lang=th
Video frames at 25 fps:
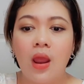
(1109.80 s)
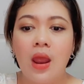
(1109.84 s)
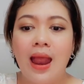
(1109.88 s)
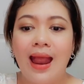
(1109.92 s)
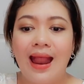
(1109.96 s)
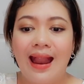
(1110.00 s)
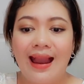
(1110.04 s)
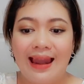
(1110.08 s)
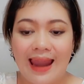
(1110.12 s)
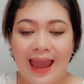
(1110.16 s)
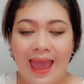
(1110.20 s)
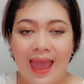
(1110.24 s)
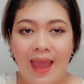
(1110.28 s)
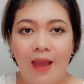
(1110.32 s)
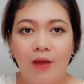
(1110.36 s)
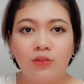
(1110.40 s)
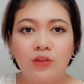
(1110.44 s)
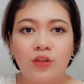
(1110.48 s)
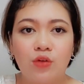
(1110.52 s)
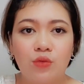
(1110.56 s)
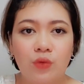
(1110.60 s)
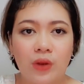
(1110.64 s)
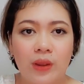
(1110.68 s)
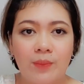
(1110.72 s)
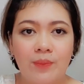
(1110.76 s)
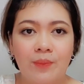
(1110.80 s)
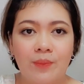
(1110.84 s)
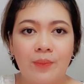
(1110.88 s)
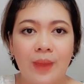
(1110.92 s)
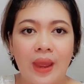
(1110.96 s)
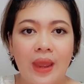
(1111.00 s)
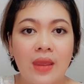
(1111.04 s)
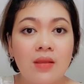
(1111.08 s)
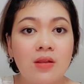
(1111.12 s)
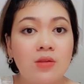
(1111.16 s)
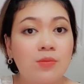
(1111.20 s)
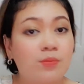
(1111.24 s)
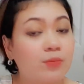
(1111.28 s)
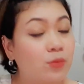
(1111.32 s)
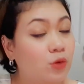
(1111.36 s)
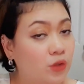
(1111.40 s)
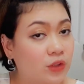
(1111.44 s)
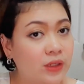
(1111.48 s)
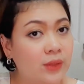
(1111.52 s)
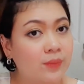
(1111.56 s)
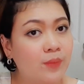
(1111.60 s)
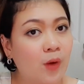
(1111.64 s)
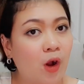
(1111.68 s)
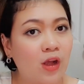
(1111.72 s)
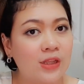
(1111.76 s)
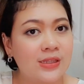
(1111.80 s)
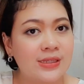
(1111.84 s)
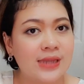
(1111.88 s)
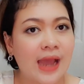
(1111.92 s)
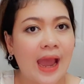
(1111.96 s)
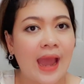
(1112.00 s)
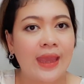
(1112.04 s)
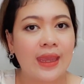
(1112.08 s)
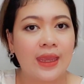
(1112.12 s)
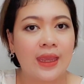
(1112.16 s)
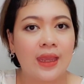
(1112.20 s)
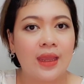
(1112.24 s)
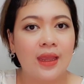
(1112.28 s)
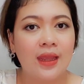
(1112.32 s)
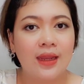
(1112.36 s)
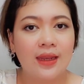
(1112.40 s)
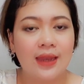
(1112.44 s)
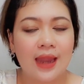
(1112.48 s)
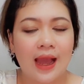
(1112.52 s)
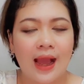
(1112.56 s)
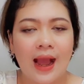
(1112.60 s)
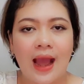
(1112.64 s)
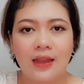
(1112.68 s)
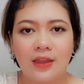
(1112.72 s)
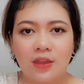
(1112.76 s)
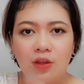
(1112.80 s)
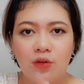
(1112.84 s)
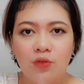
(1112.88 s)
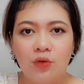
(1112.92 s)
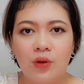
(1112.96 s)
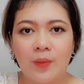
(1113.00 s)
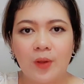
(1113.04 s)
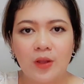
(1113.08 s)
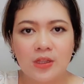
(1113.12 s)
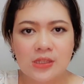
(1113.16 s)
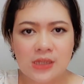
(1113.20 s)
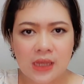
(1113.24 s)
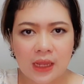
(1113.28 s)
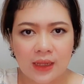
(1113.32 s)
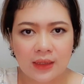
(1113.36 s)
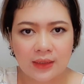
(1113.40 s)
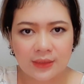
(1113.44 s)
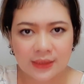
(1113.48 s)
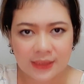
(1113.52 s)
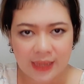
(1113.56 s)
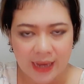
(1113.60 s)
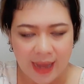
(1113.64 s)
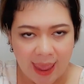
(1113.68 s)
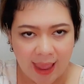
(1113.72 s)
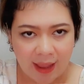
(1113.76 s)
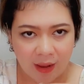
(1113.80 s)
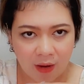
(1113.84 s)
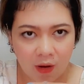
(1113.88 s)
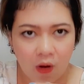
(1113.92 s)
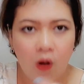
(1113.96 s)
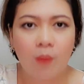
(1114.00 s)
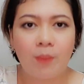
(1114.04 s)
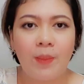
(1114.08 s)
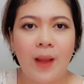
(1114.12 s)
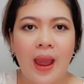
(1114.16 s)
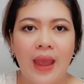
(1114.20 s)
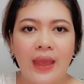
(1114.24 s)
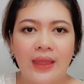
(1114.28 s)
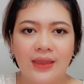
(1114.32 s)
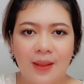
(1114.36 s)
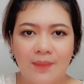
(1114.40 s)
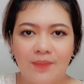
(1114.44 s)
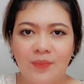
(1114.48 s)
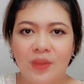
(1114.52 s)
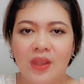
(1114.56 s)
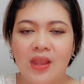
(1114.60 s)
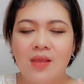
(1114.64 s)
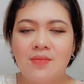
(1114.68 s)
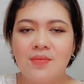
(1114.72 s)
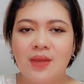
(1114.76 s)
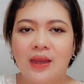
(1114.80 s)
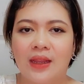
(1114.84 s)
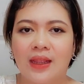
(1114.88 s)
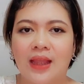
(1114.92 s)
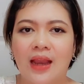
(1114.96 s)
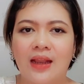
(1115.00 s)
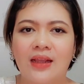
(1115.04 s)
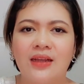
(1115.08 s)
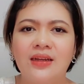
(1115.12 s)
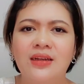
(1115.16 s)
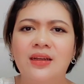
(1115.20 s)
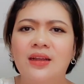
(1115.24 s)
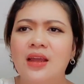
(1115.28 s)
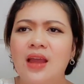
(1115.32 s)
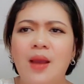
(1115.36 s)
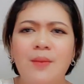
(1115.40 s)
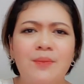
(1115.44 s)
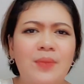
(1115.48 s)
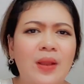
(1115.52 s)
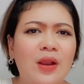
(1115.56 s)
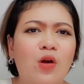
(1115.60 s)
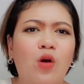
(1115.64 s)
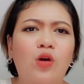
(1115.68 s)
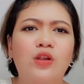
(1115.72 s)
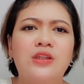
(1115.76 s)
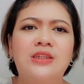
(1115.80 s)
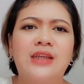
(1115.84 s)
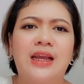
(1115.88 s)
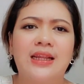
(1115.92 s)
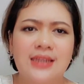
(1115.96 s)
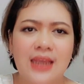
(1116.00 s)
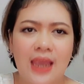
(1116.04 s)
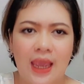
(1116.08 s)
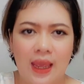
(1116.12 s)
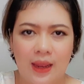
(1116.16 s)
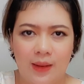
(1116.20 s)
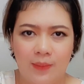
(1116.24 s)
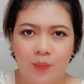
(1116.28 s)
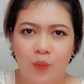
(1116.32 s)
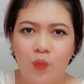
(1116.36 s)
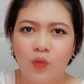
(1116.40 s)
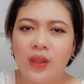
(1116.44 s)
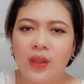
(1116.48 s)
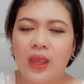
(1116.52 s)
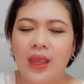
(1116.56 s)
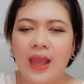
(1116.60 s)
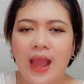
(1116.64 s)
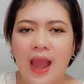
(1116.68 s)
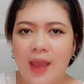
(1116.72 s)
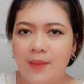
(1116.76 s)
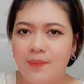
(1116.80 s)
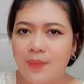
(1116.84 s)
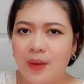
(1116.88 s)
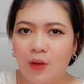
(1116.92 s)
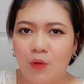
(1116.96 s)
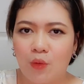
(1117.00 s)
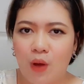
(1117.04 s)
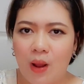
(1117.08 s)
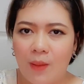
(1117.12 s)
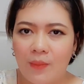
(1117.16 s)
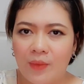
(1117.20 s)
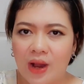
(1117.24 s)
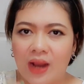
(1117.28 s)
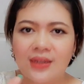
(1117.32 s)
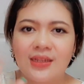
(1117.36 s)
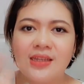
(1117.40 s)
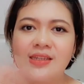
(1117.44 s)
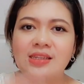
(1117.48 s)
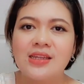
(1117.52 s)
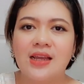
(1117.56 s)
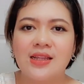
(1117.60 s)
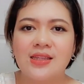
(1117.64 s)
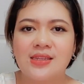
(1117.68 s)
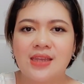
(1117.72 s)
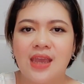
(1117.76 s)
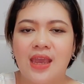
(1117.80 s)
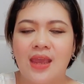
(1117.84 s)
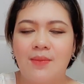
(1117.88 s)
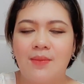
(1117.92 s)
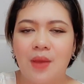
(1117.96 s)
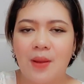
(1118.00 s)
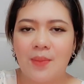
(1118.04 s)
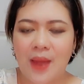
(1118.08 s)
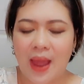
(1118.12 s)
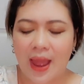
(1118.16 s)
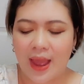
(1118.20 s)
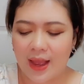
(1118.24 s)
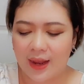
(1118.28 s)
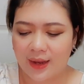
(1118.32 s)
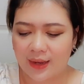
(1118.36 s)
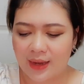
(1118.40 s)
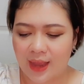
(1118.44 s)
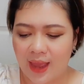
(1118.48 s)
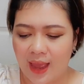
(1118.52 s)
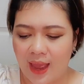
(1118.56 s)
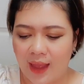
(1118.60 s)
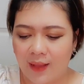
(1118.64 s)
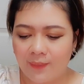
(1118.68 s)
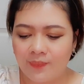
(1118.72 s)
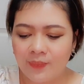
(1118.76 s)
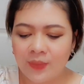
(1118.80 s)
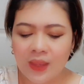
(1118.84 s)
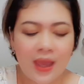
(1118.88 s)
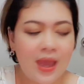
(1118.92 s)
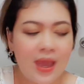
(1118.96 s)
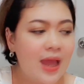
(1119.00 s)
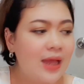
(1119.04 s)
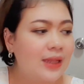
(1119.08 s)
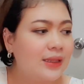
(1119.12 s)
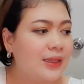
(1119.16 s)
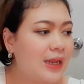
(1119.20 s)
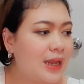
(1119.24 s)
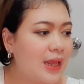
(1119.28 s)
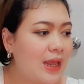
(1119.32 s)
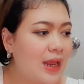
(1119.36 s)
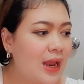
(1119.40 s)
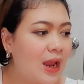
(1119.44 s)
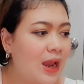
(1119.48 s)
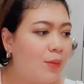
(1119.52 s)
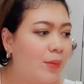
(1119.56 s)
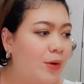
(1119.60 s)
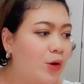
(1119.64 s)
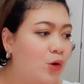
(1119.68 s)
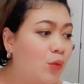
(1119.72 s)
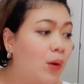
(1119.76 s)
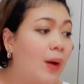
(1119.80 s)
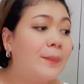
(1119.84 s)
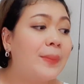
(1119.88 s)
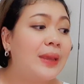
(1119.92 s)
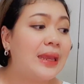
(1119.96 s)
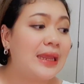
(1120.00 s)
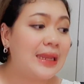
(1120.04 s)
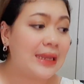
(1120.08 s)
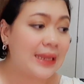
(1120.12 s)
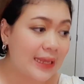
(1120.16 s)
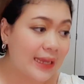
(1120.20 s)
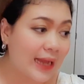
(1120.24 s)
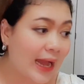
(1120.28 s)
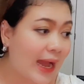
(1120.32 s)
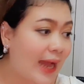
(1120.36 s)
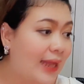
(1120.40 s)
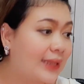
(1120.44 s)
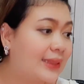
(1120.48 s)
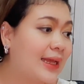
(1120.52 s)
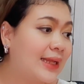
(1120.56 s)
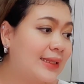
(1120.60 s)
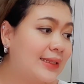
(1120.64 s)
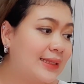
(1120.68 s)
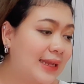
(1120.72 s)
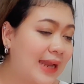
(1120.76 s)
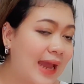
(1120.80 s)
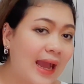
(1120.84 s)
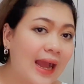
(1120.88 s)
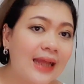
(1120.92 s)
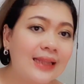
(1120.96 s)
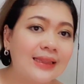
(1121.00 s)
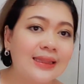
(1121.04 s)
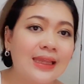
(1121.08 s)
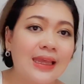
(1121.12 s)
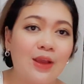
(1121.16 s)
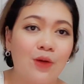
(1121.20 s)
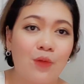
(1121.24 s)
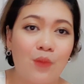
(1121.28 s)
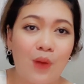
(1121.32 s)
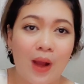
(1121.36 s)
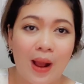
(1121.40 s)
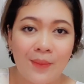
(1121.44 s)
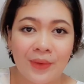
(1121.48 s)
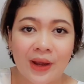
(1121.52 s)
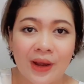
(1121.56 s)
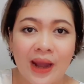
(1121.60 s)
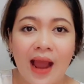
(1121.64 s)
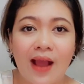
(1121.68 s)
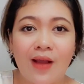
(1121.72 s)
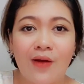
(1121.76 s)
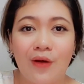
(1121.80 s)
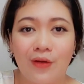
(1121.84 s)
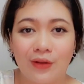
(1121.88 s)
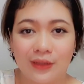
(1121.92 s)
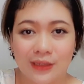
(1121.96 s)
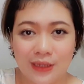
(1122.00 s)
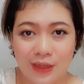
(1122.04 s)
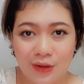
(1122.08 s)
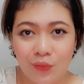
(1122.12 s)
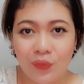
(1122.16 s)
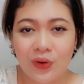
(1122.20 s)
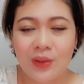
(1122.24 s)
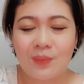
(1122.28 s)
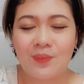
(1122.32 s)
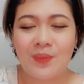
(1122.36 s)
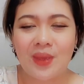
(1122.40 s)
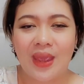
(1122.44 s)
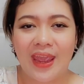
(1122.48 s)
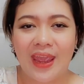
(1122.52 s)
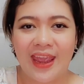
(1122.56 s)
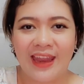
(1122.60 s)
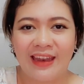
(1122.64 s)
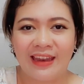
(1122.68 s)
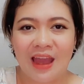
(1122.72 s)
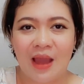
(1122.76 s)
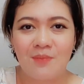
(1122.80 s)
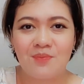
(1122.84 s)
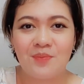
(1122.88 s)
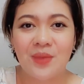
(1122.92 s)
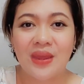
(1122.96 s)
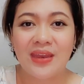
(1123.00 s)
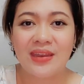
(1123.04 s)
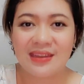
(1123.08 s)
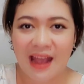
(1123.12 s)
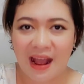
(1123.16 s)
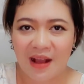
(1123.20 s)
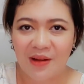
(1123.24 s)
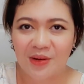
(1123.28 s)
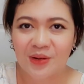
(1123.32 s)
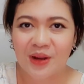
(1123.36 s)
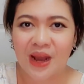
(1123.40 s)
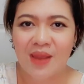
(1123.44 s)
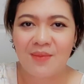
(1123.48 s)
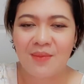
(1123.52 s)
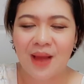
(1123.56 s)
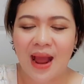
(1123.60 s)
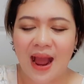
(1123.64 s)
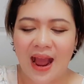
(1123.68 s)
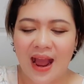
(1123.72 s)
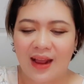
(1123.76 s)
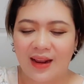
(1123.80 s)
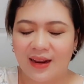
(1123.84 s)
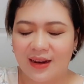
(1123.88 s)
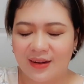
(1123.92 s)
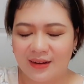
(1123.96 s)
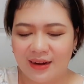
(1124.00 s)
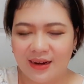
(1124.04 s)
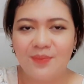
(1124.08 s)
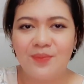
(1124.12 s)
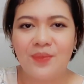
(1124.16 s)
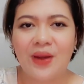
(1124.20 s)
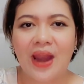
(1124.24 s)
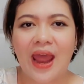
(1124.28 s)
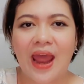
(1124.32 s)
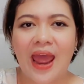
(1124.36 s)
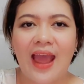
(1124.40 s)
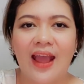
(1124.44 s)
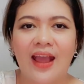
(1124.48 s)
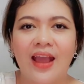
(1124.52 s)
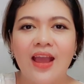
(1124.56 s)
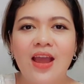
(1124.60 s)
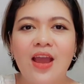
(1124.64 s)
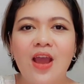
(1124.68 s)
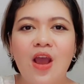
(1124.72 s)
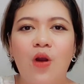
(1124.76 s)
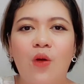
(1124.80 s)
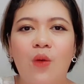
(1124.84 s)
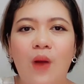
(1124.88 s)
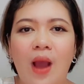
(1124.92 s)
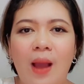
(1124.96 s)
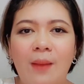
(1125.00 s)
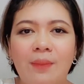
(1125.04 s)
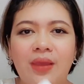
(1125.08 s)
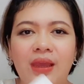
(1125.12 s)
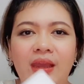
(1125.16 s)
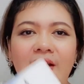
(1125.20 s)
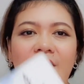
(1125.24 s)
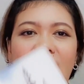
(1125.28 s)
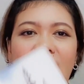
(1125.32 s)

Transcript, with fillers: แล้วทิวลิปไม่รู้สึกพอใจนะคะทิวลิปก็จะแสดงออกไปเต็มที่เหมือนกันคือเป็นคนชัดเจนพูดง่ายๆเป็นความรักที่ชัดเจนมากๆนะคะทีนี้เรามาดูว่าปีนี้ค่ะทัศนคติความรักของทิวลิปเองเนี่ยเป็นอย่างไรบ้างเริ่มแรกความคิดของ